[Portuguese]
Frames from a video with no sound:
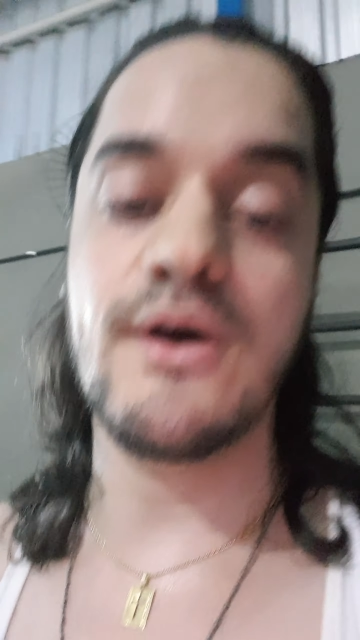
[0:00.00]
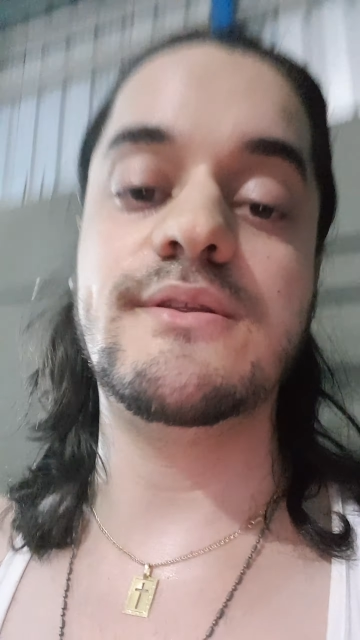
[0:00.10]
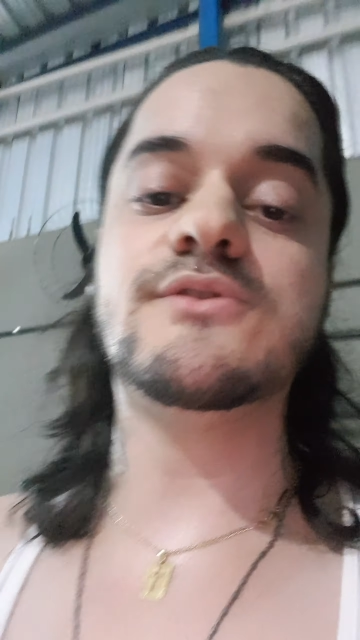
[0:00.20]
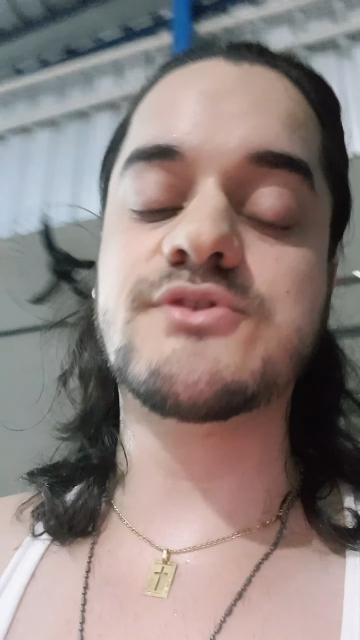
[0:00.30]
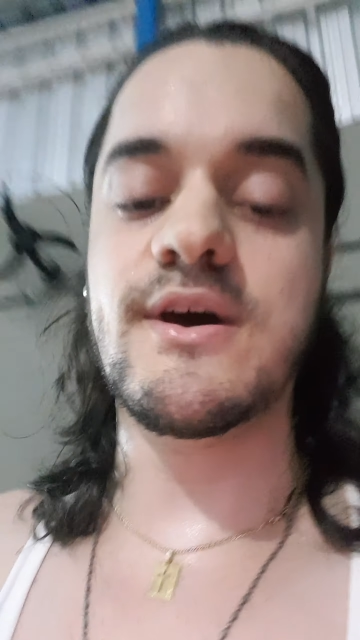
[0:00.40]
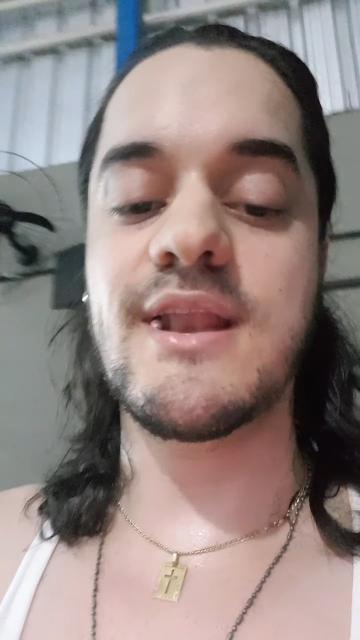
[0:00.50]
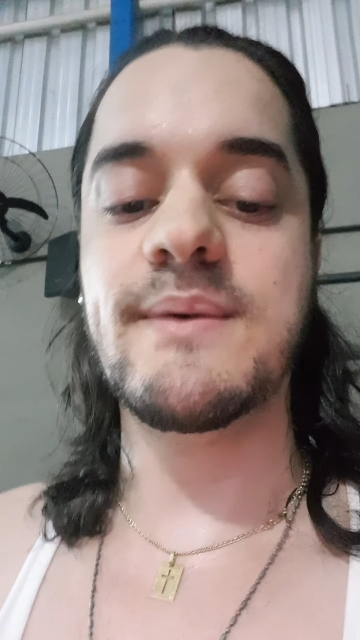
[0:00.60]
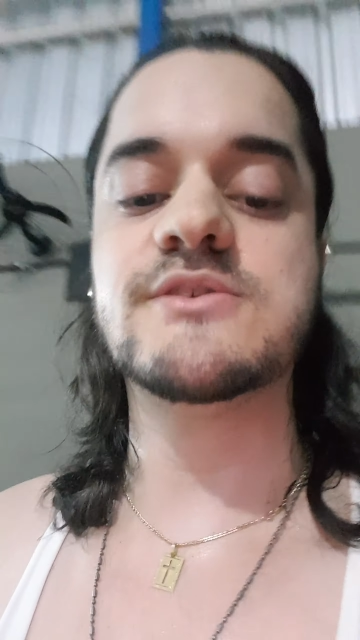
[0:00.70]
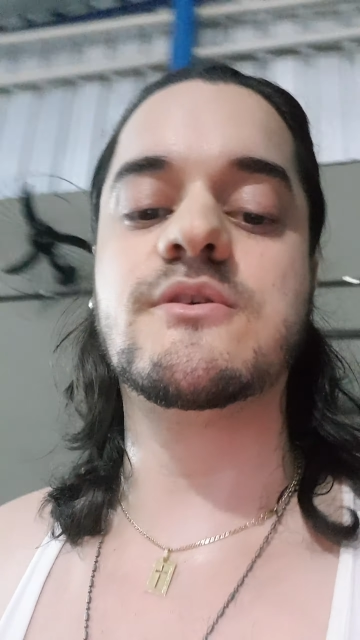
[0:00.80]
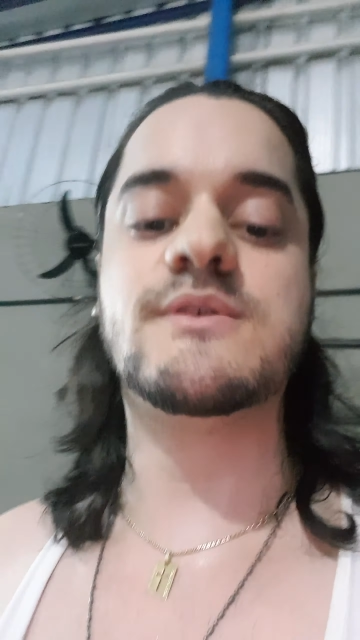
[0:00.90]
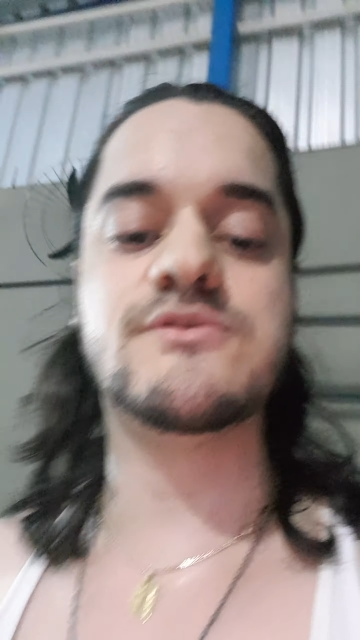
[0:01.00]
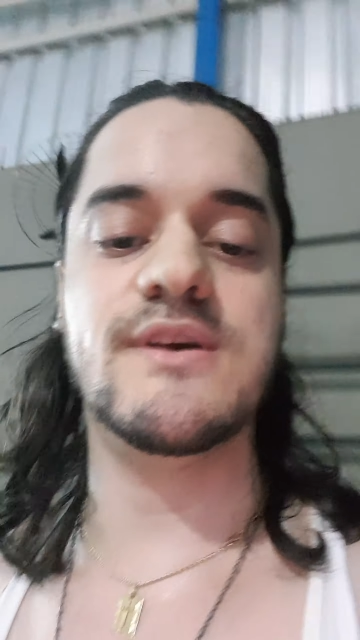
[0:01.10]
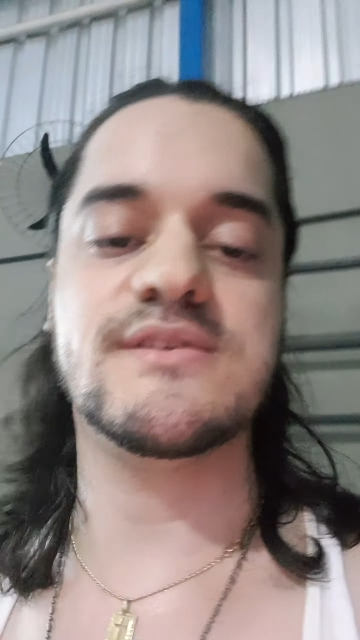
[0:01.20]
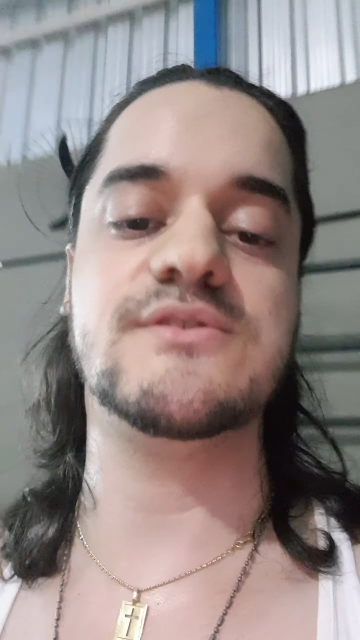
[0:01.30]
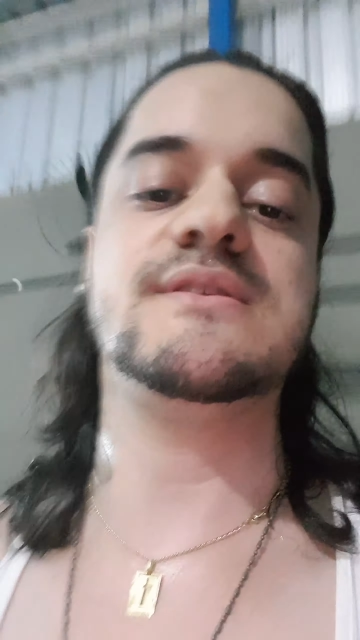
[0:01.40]
Não só ela, mas como as
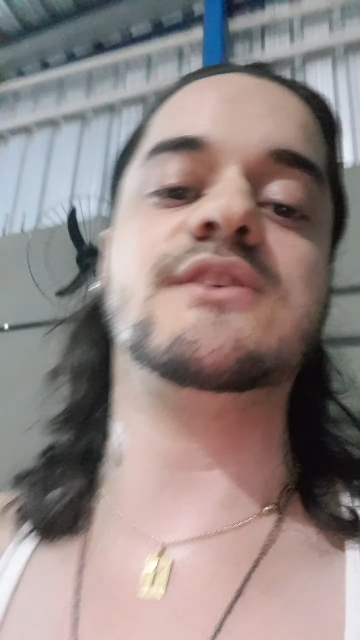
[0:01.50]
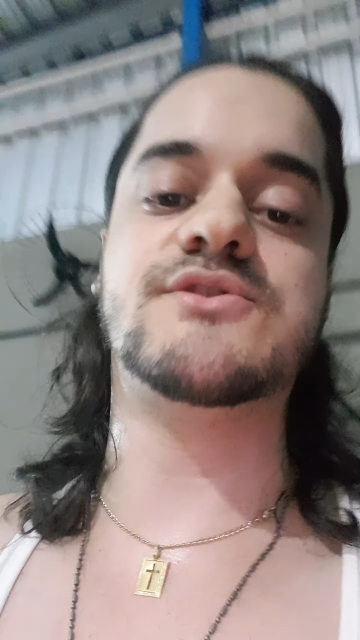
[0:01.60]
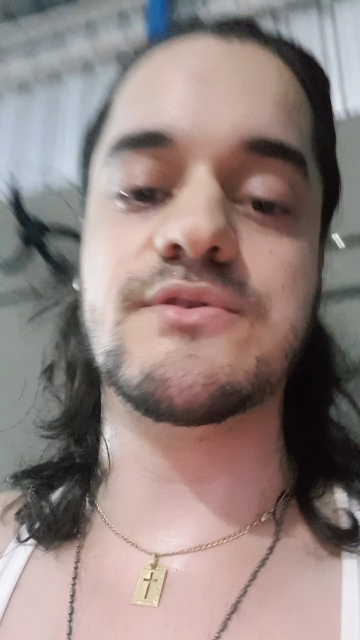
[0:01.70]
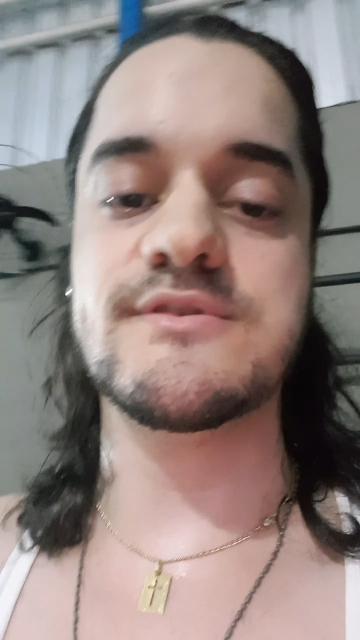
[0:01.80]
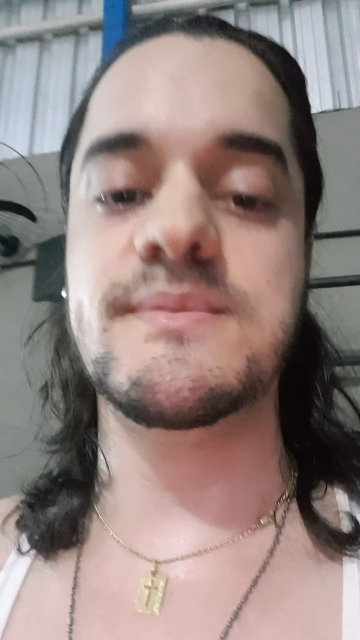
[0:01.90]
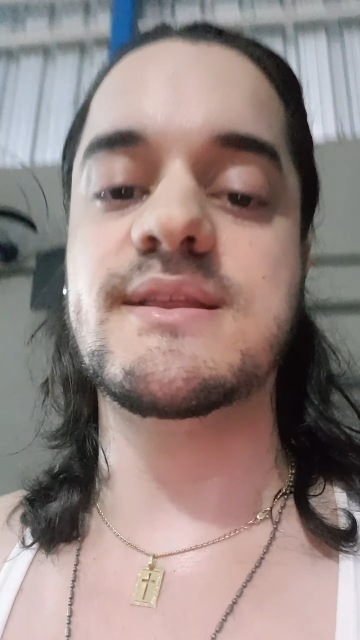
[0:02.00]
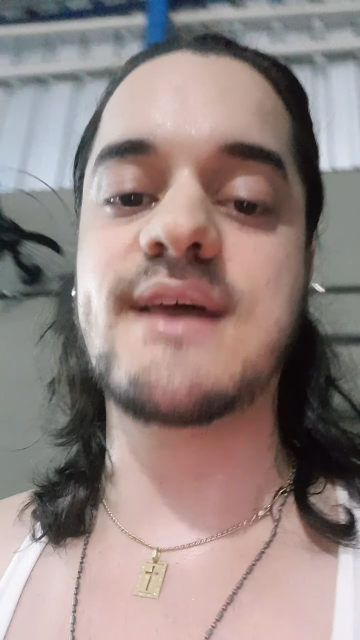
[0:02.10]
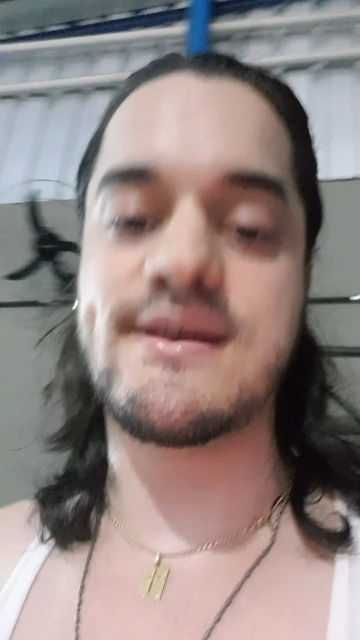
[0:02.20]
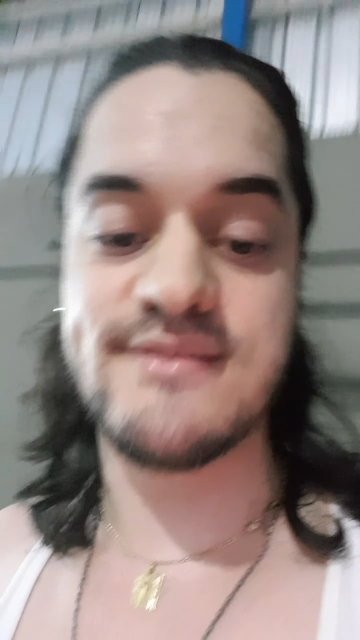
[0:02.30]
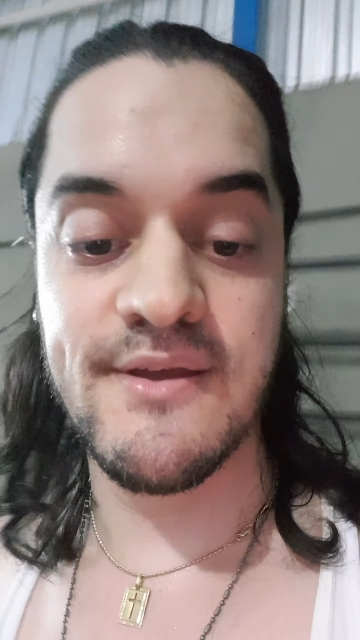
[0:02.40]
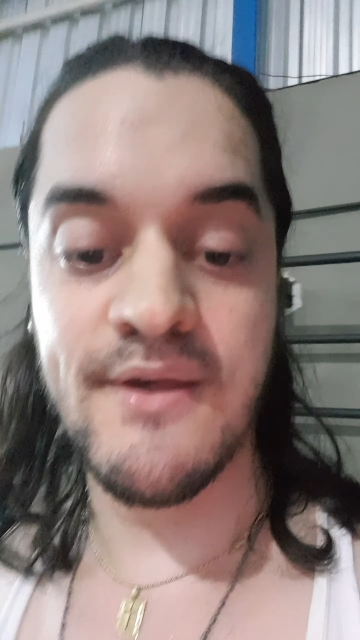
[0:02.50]
doenças dos transtornos mentais.